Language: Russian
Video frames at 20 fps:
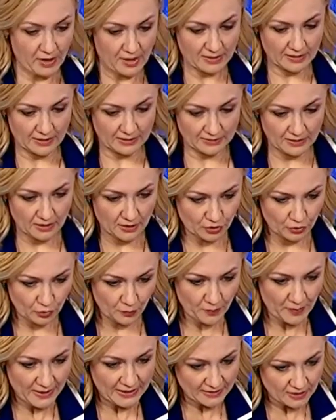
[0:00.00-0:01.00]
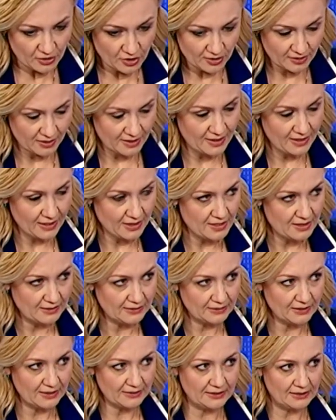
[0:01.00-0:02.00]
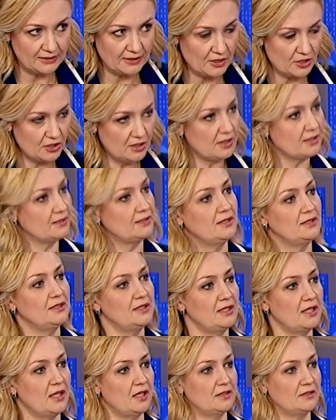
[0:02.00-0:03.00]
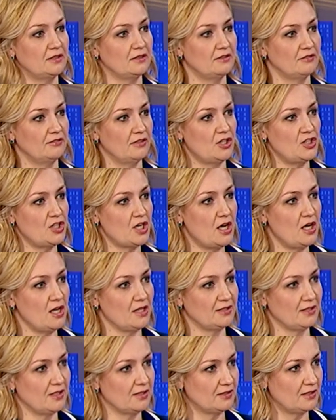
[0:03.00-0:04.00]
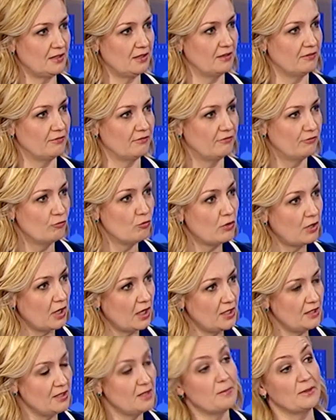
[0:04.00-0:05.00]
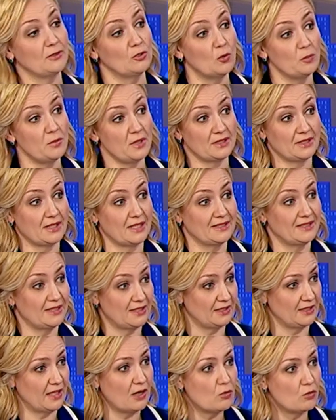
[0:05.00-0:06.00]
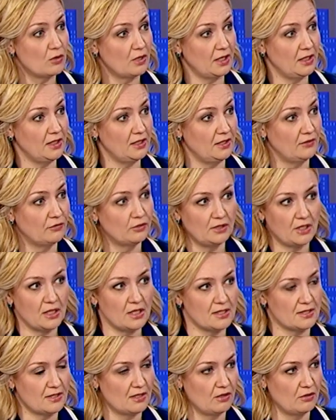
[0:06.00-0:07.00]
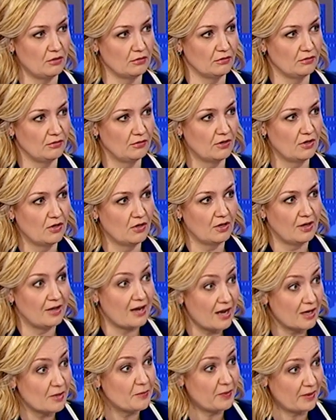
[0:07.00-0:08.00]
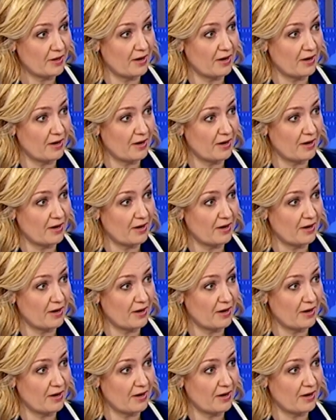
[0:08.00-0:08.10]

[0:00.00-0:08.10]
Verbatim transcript: правильно сказали, что политические границы нас не должны разъединять. А вначале я сказала в Украине, потом я сказала на Украине. Вот я не знаю, как